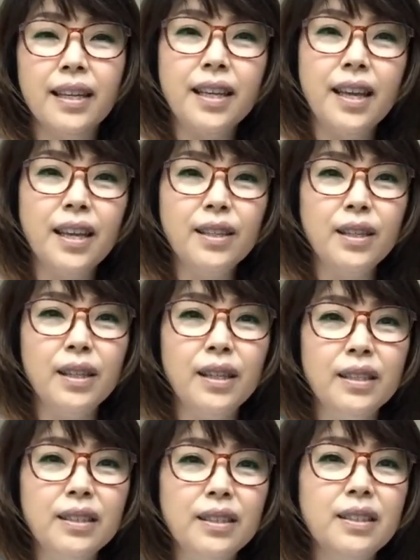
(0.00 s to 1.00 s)

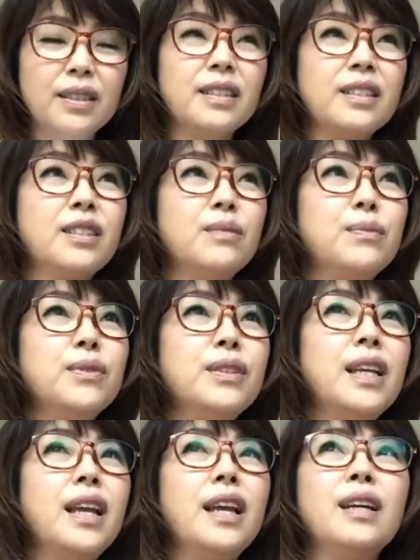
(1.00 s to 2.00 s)
えー、自分
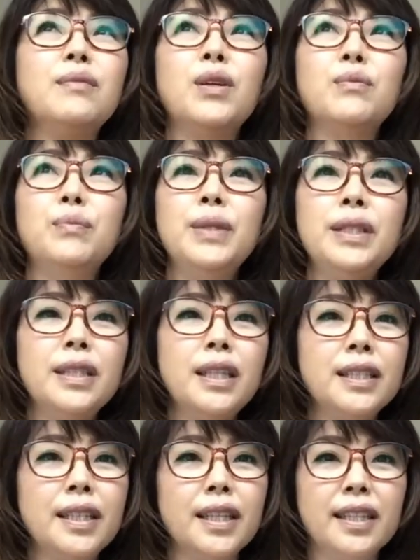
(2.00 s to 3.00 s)
で、まあ、
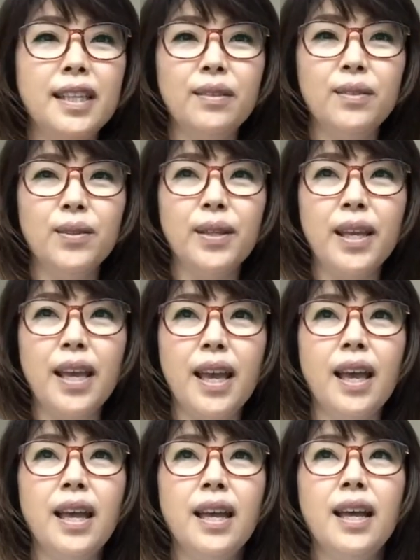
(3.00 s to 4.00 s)
ビジネスで来てるので、